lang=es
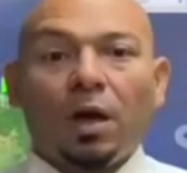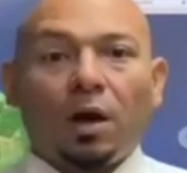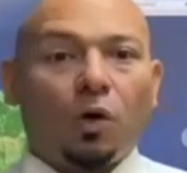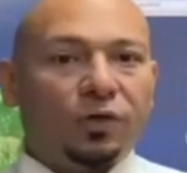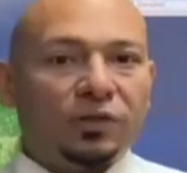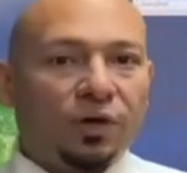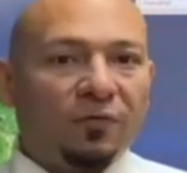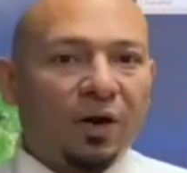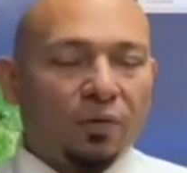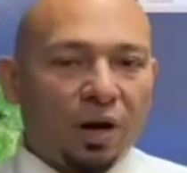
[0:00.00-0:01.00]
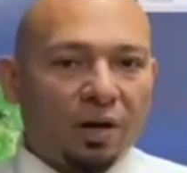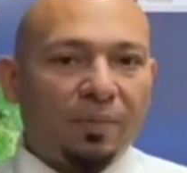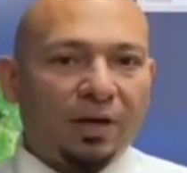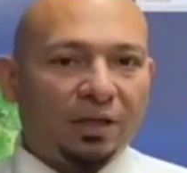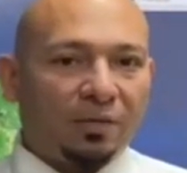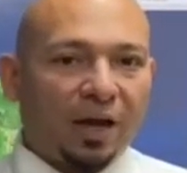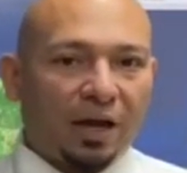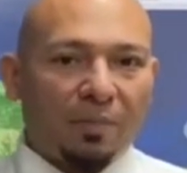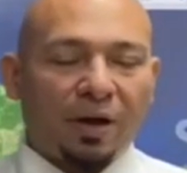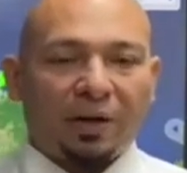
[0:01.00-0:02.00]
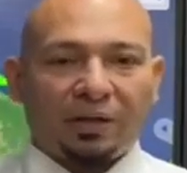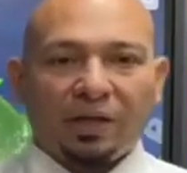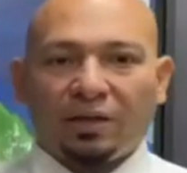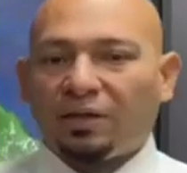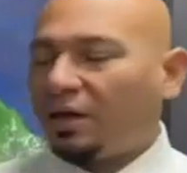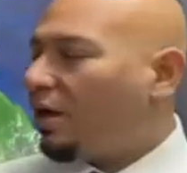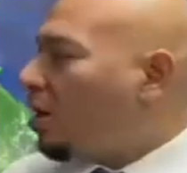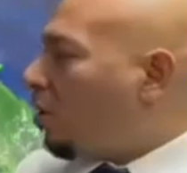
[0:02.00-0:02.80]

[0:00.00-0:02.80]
Condiciones favorables marítimas en ambas vertientes.